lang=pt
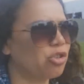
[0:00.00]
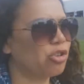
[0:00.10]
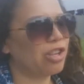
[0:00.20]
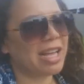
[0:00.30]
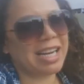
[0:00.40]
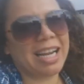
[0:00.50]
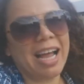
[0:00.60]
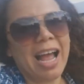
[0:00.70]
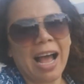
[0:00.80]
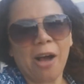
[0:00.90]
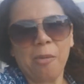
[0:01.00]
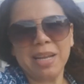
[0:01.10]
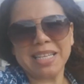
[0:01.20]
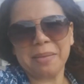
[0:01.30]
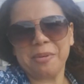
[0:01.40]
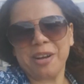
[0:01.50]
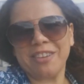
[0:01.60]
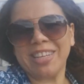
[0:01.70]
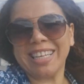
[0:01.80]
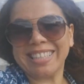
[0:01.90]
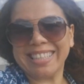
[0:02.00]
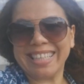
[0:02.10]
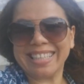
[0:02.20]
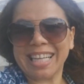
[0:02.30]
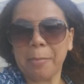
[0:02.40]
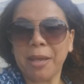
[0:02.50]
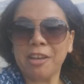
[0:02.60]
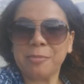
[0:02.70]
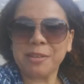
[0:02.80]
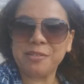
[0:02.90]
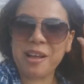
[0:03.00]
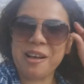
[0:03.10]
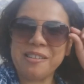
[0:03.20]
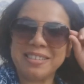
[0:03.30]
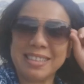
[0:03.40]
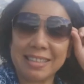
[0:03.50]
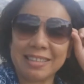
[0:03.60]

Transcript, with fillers: Estou no Instagram, arroba Vida na Suíça. Beijo, pessoal.